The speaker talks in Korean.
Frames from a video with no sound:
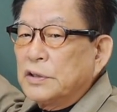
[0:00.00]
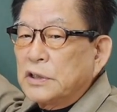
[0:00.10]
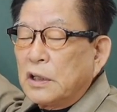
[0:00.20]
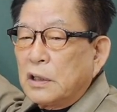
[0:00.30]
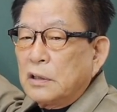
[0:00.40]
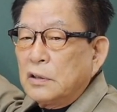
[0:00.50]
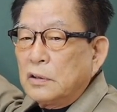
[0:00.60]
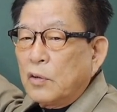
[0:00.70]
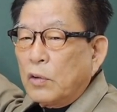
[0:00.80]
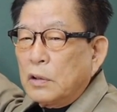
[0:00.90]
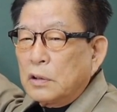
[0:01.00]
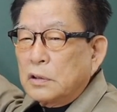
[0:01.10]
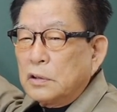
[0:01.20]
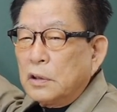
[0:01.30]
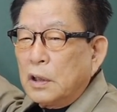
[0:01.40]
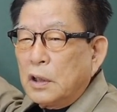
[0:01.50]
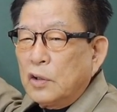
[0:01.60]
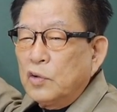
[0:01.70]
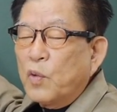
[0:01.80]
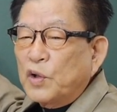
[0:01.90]
이제 그
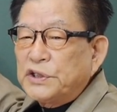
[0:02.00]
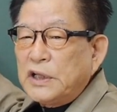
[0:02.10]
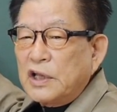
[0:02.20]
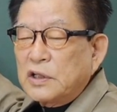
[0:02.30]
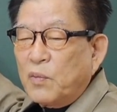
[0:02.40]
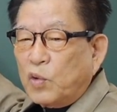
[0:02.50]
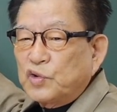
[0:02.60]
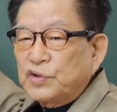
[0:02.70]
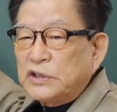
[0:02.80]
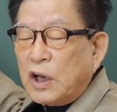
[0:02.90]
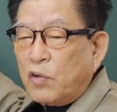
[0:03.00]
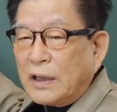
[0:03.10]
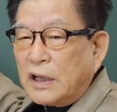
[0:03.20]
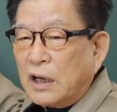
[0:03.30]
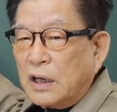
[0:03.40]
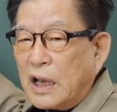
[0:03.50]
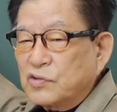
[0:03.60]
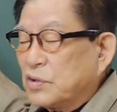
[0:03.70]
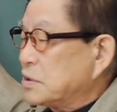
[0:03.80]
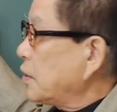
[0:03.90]
유목 시대에서 목축 시대로 왔다는 걸 알
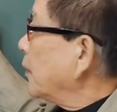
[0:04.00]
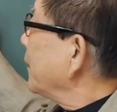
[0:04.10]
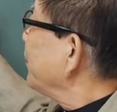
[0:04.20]
수 있어요.